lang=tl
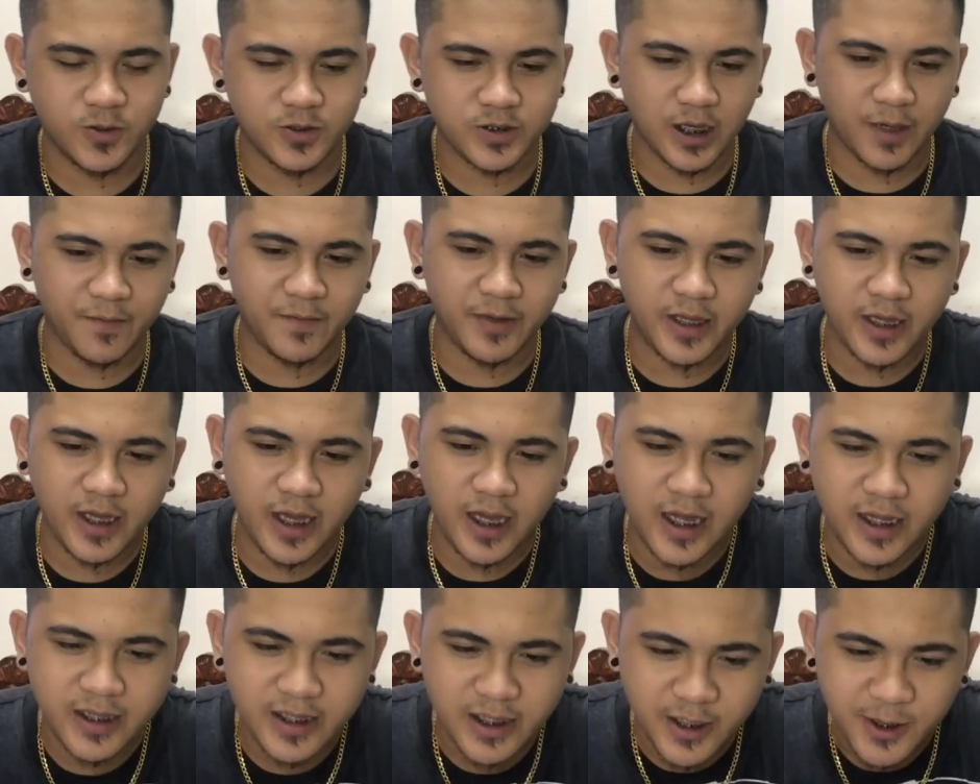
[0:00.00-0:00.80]
sabi niya
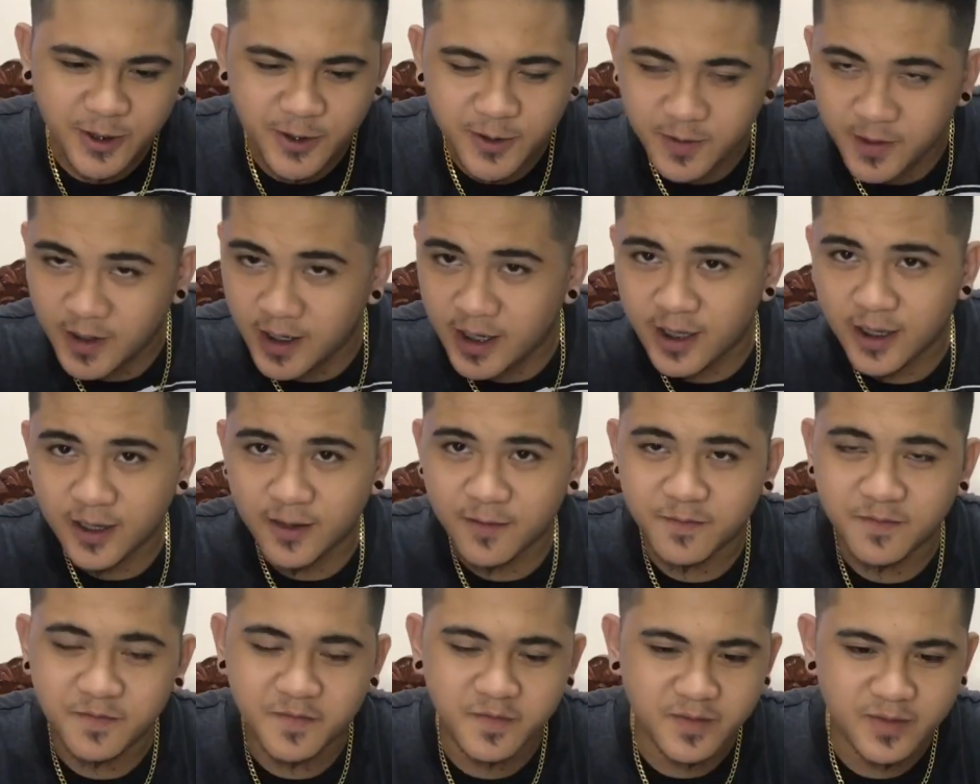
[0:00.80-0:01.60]
nga dito,
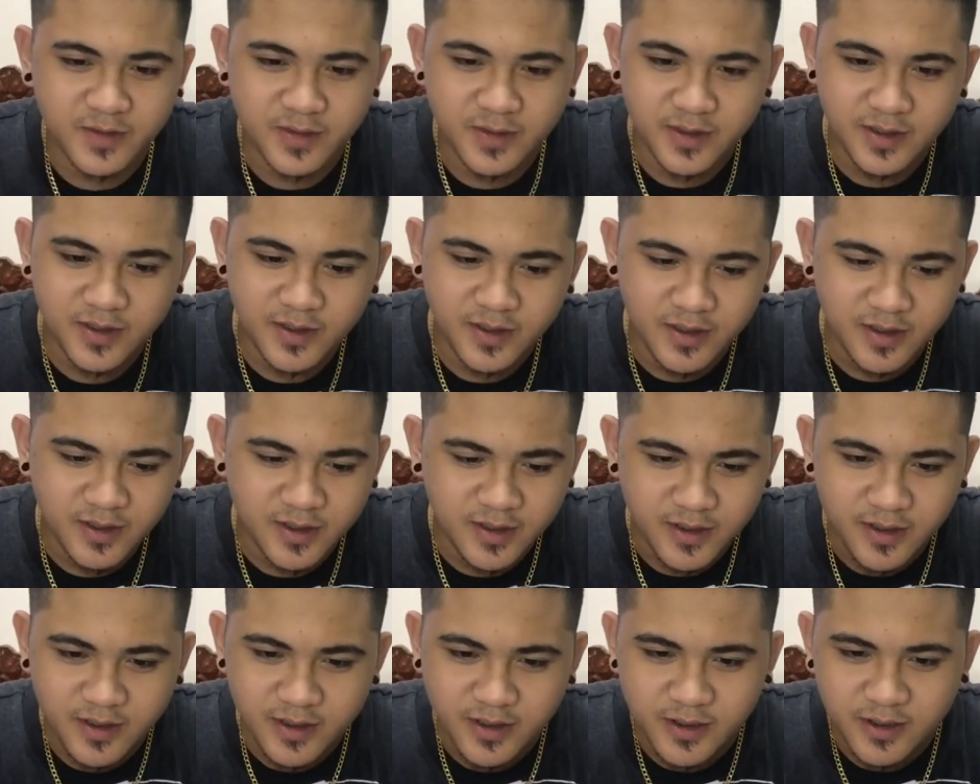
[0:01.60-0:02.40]
um,
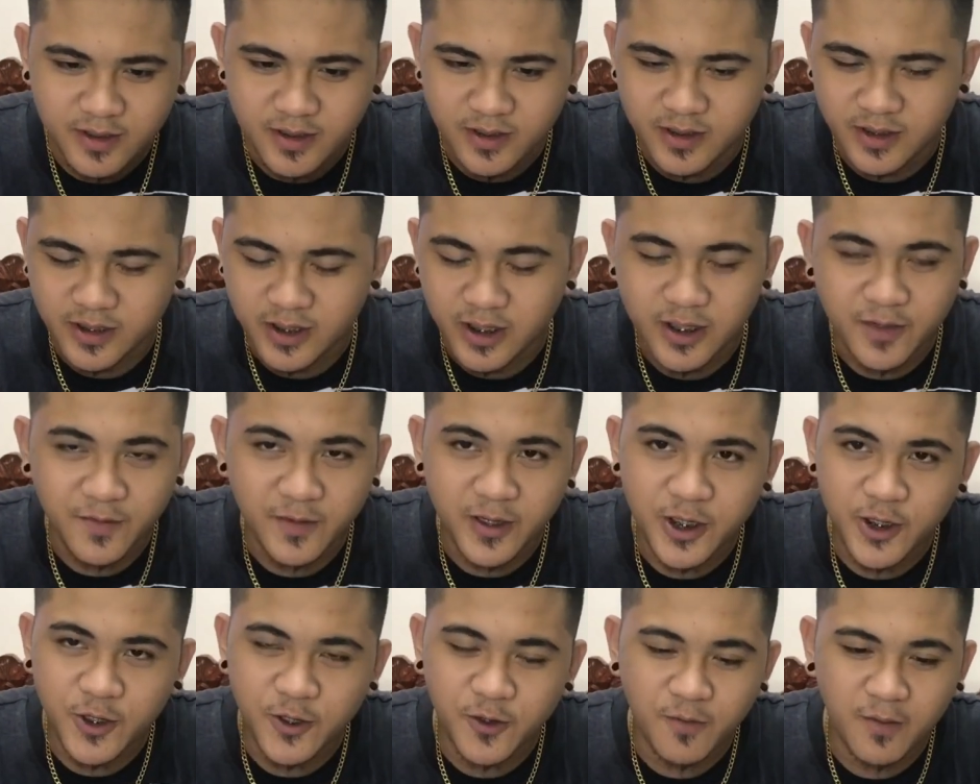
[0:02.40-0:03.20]
hindi
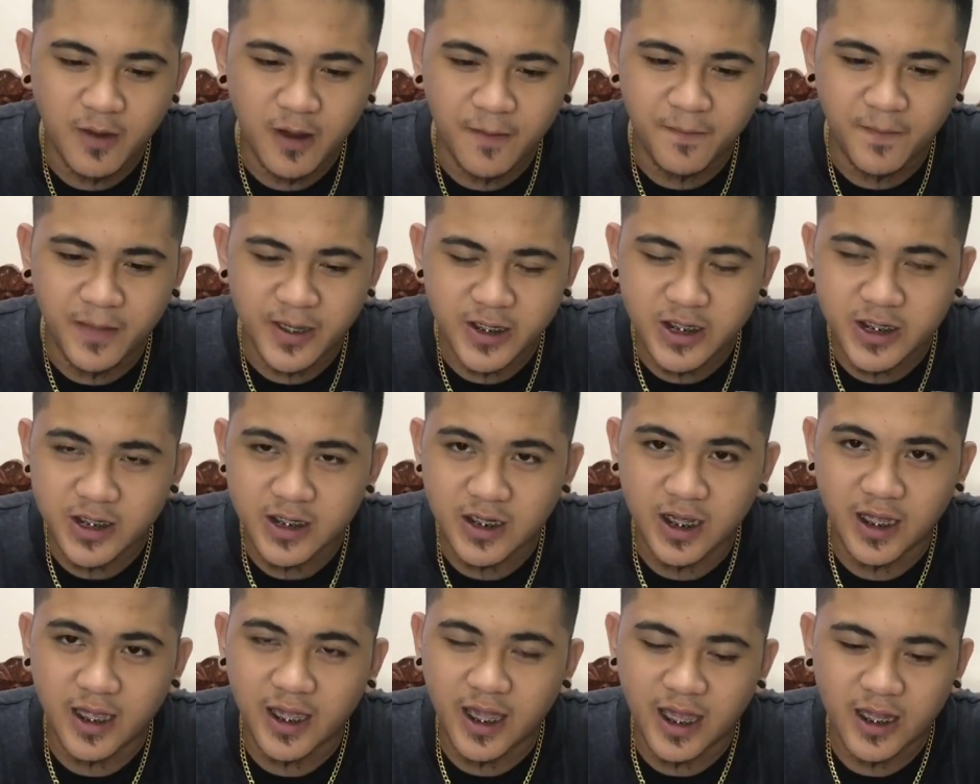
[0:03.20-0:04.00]
naman yun yung mga batch
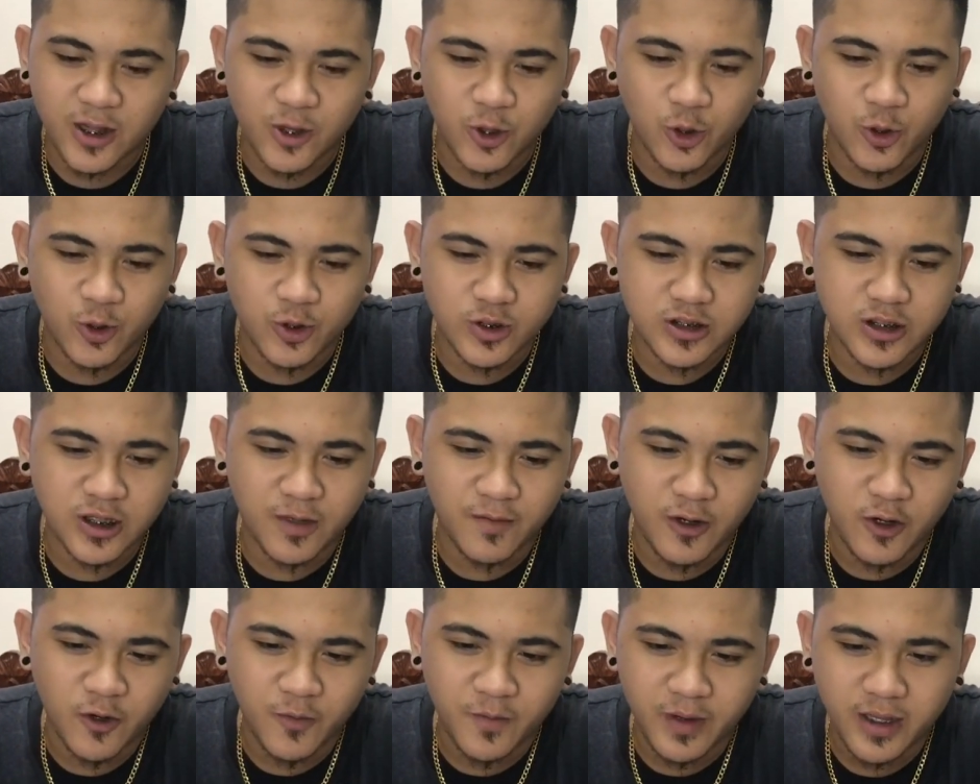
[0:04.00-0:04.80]
ng ghetto dogs na
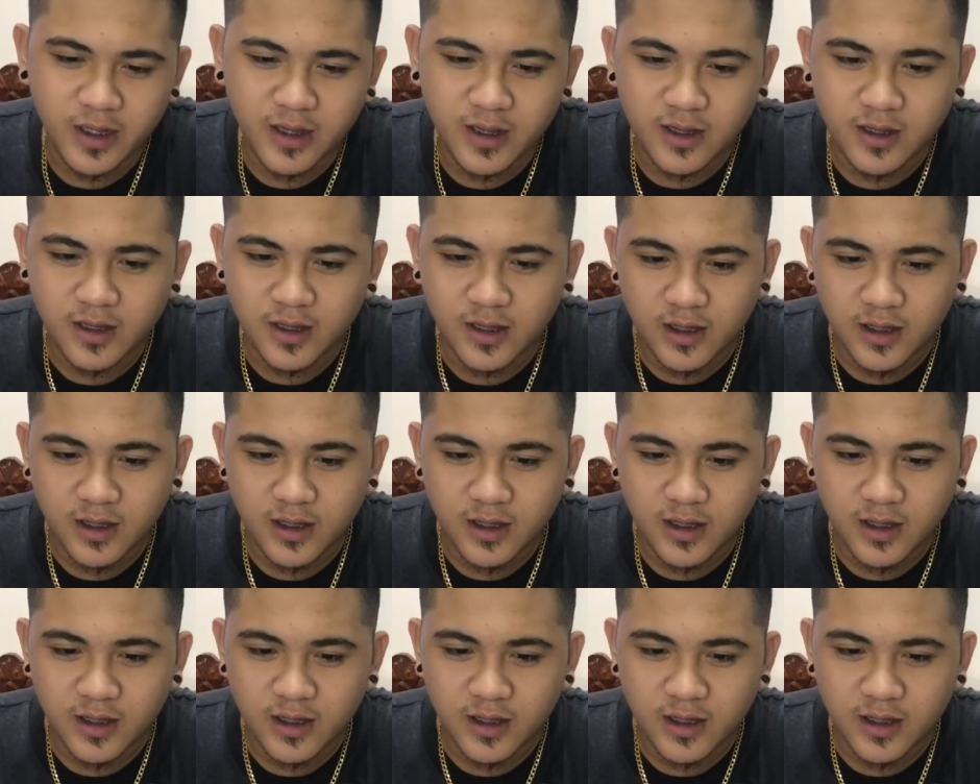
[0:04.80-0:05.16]
malupit.